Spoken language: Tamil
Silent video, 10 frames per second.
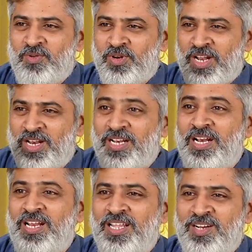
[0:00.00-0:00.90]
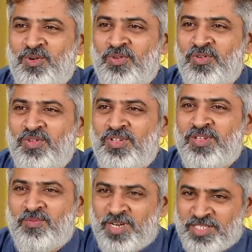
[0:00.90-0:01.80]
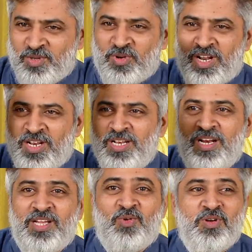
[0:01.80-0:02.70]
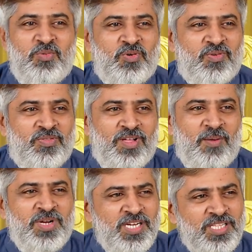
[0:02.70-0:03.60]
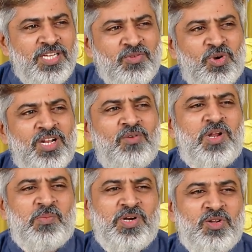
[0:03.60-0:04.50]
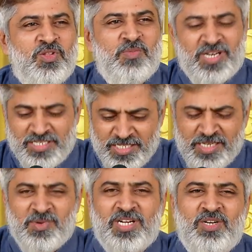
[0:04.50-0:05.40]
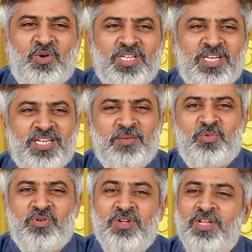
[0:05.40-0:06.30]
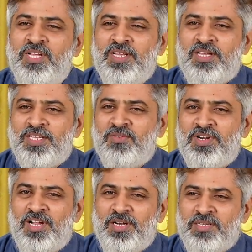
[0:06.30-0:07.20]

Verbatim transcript: ஒரு நல்ல நிலையில் இருக்கணும் மனசை ஒரு நல்ல நிலையை கொண்டு போகணும் அப்படின்றத நான் இவ்வளோ நாள் ஒர்க் பண்ணிட்டு இருந்தோம் மனசே நம்ம கண்ட்ரோல் இல்லைன்னா அப்போது இவ்வளோ நாள்